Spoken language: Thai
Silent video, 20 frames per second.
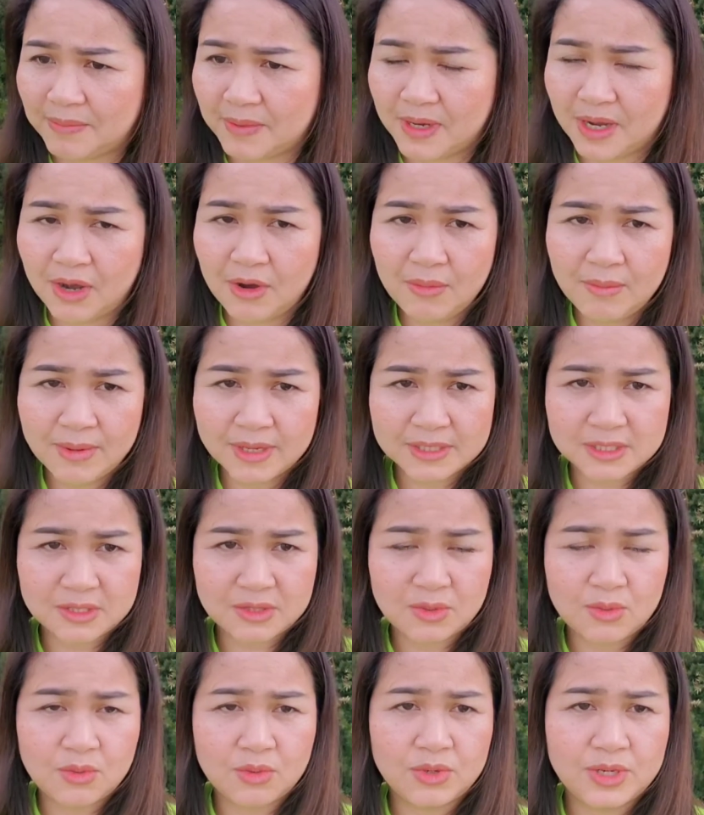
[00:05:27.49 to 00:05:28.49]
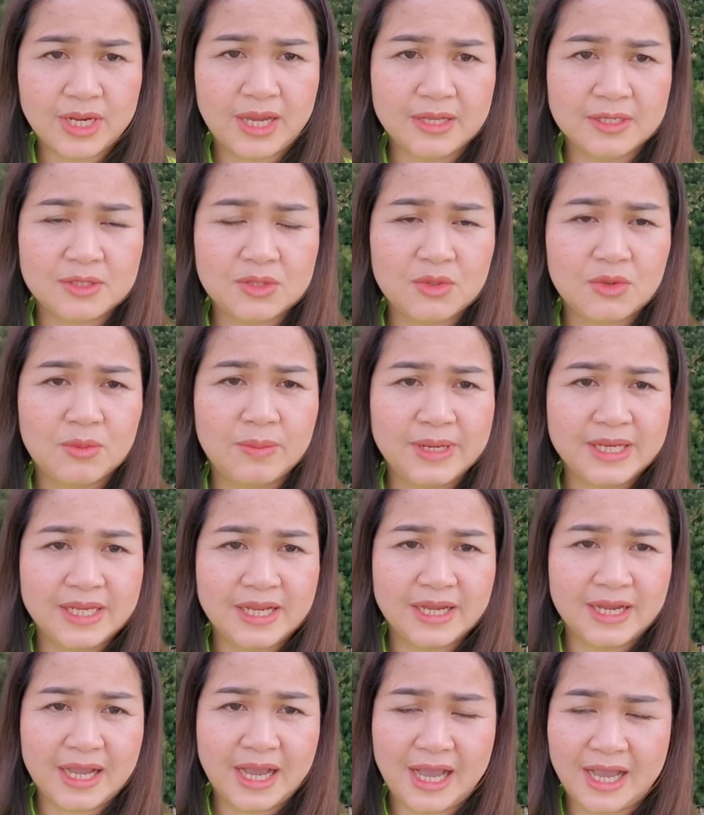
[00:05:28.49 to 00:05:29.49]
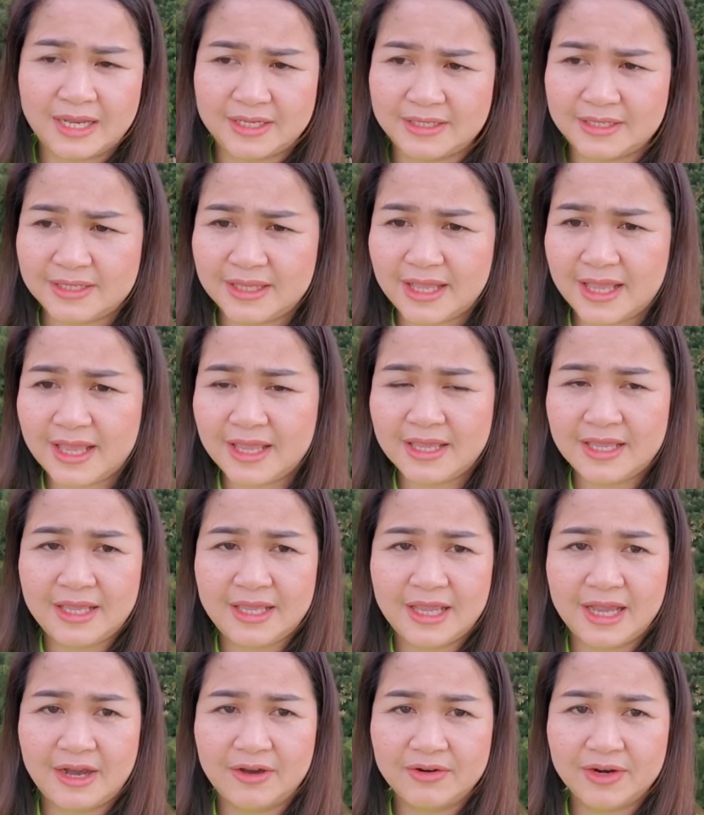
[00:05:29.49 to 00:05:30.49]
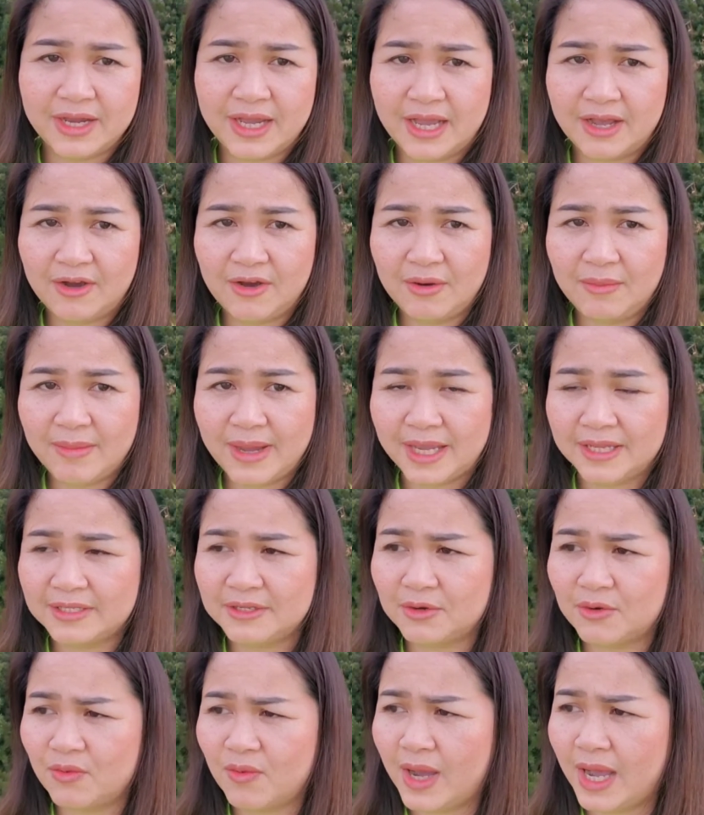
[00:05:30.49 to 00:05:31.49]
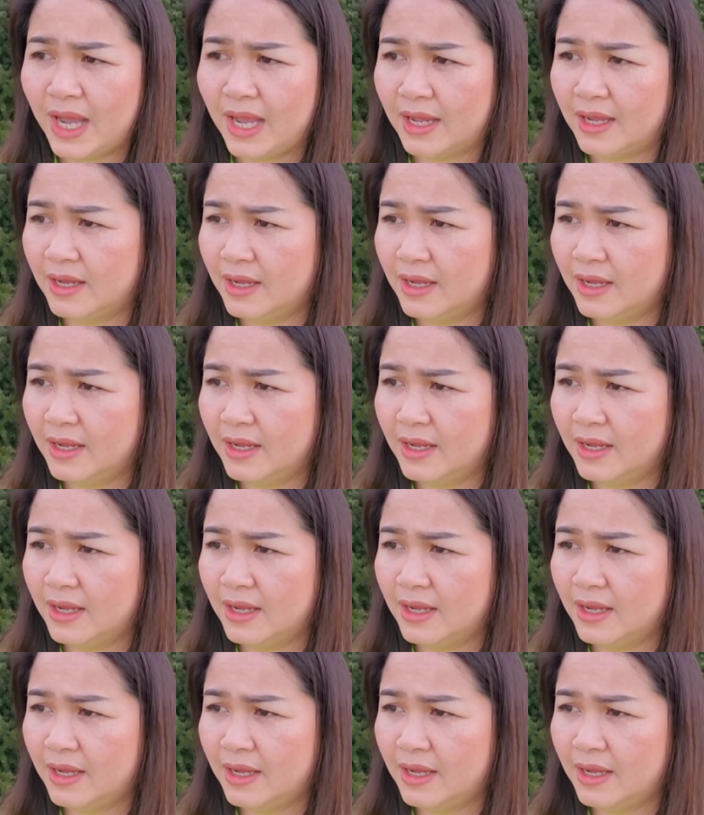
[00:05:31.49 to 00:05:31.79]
เข้ามาสู่นะคะ สู่บรรยากาศสีเขียวนะคะ ก็หมายถึงว่า